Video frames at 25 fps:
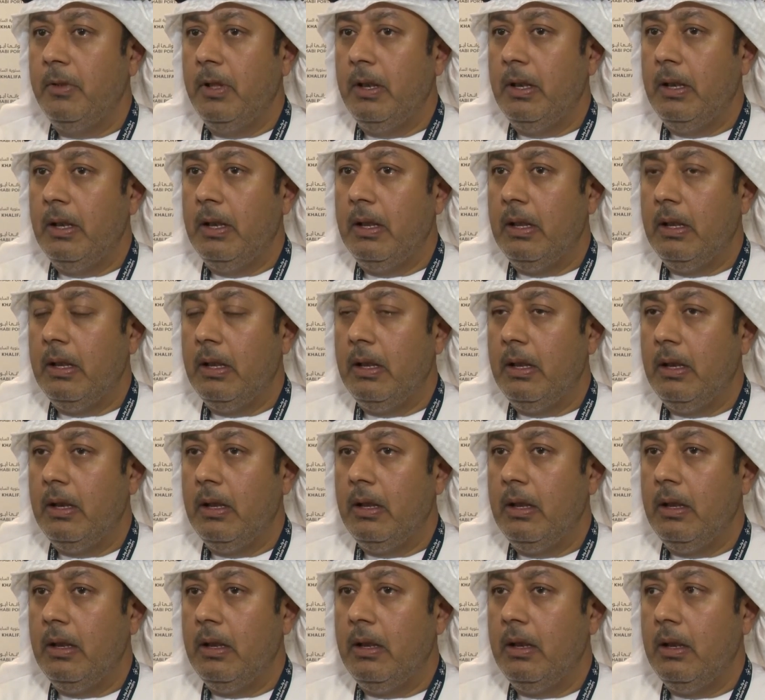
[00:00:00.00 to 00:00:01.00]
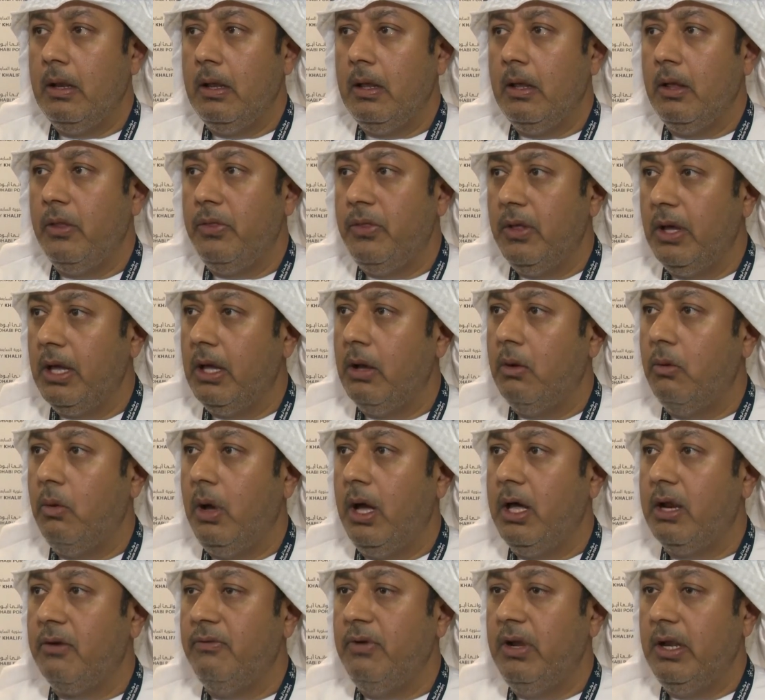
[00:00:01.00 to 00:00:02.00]
الثقة
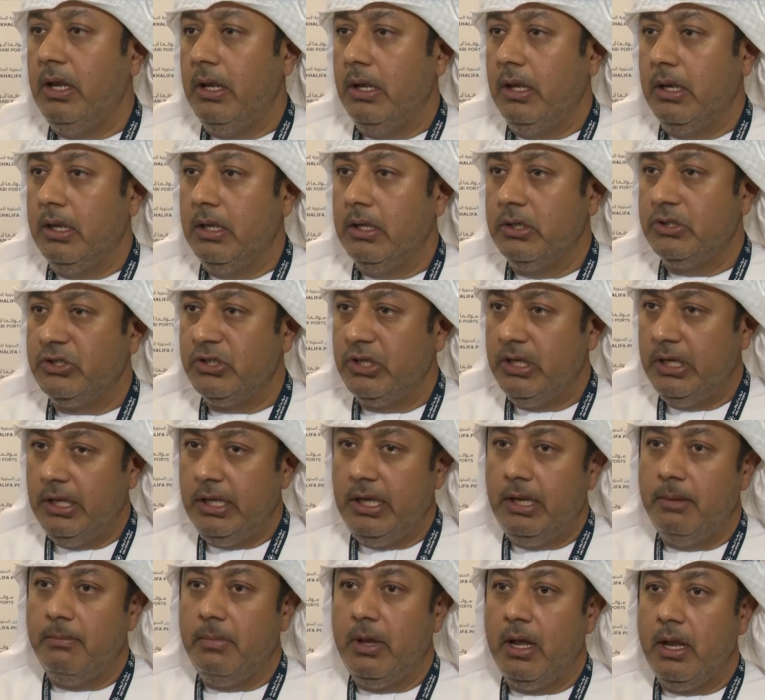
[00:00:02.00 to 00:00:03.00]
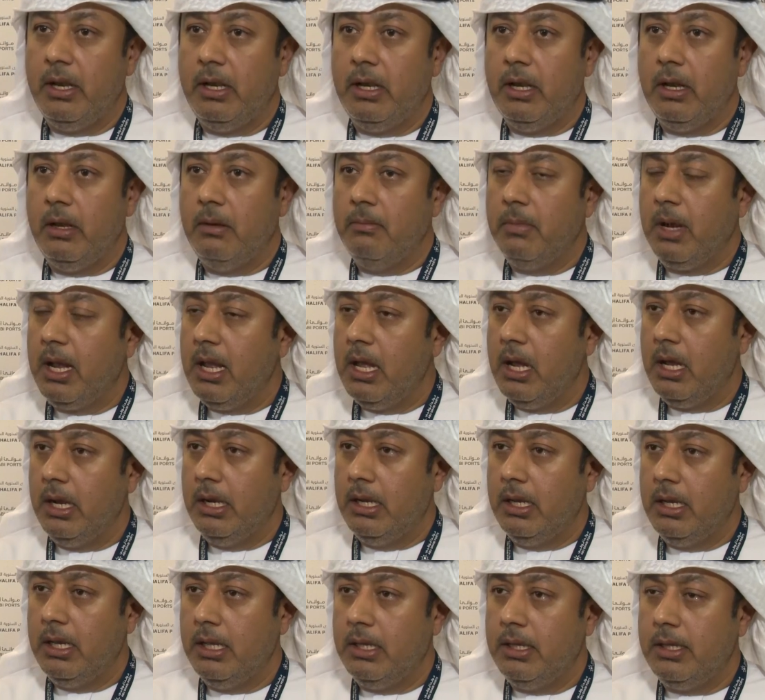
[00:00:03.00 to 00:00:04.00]
وعارفين الصينيين بأن
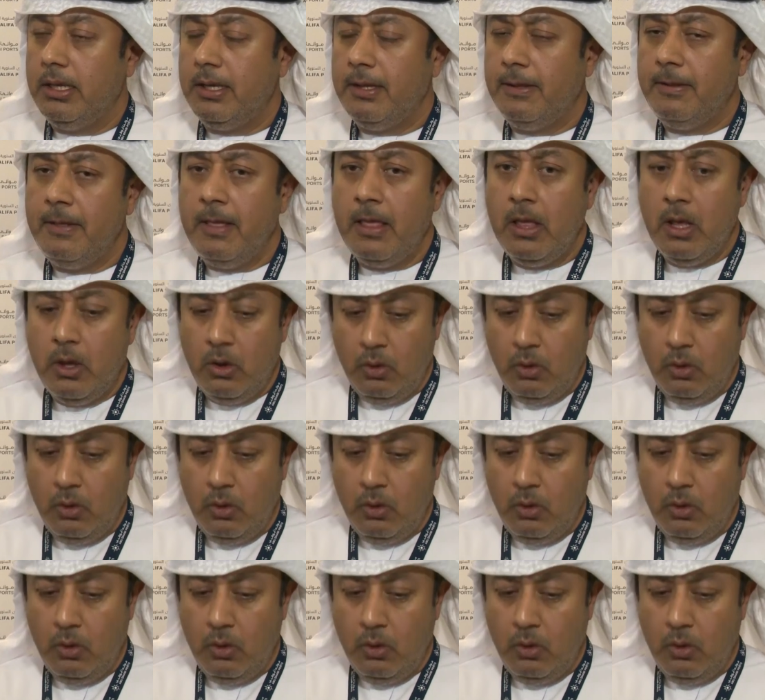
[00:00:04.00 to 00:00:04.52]
المكان هذا